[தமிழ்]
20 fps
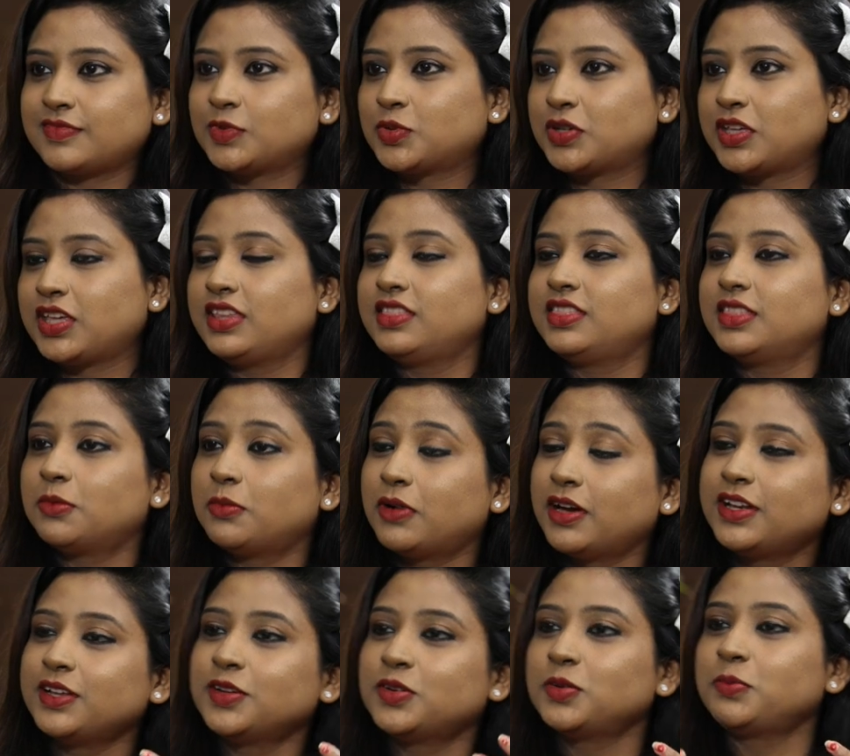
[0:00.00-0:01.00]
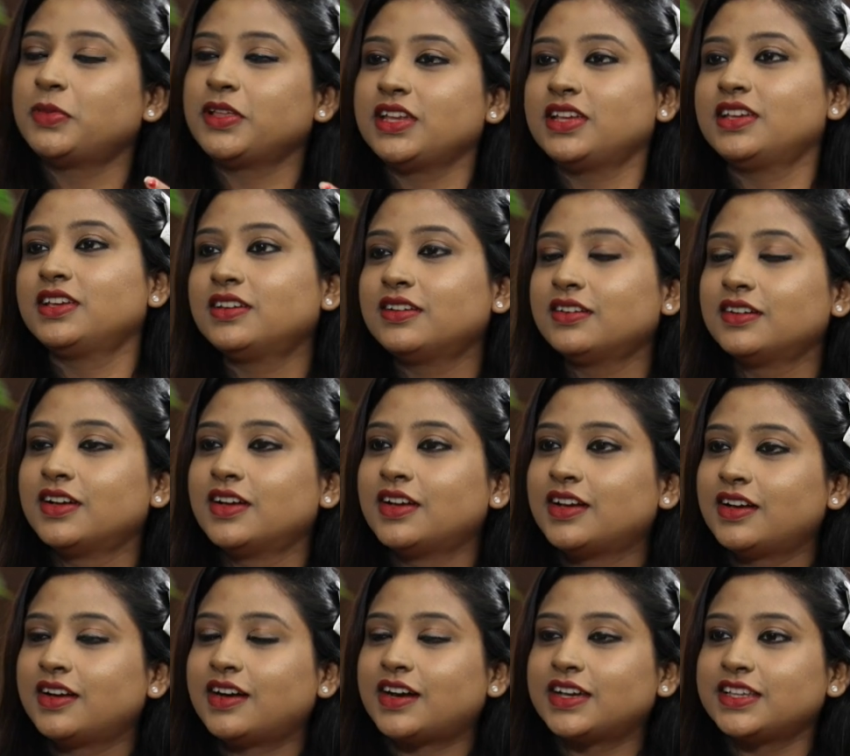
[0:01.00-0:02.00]
ஓகே இந்த மாதிரி ஒரு பெரிய
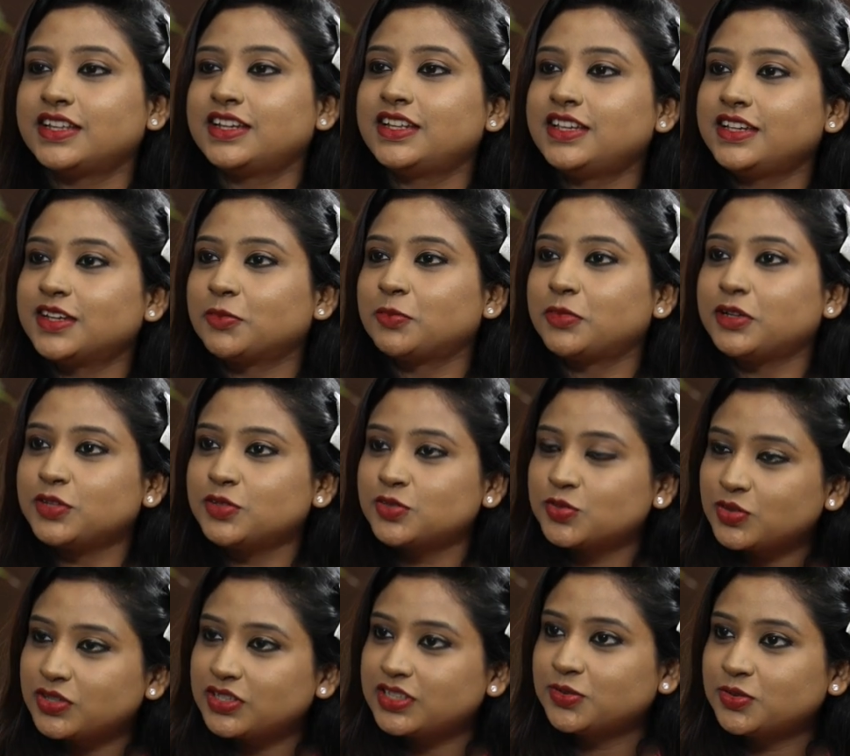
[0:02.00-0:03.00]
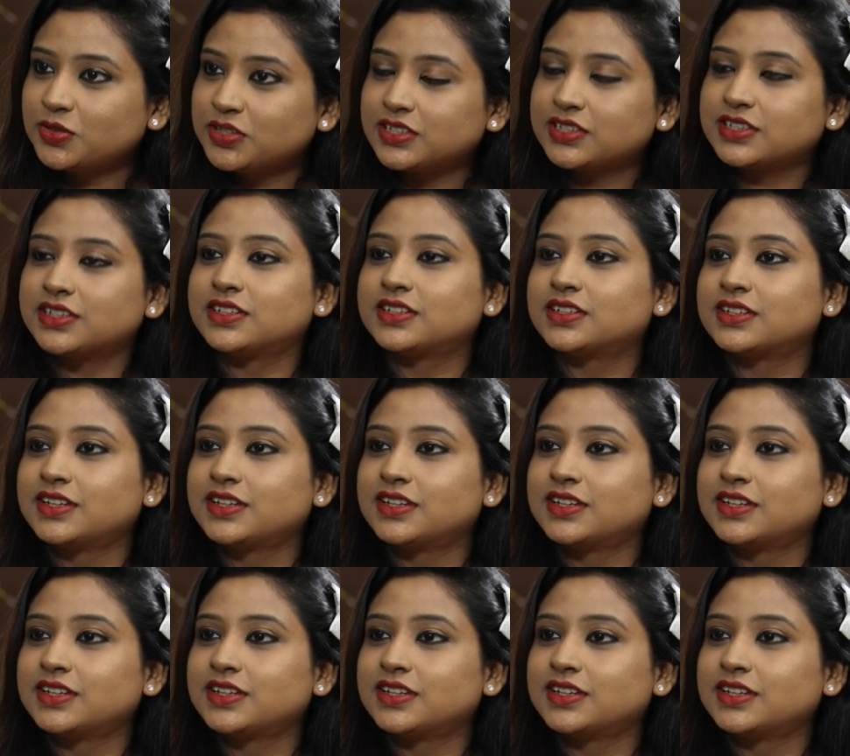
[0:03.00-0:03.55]
அயலி அப்படின்னு சொல்லி ஒரு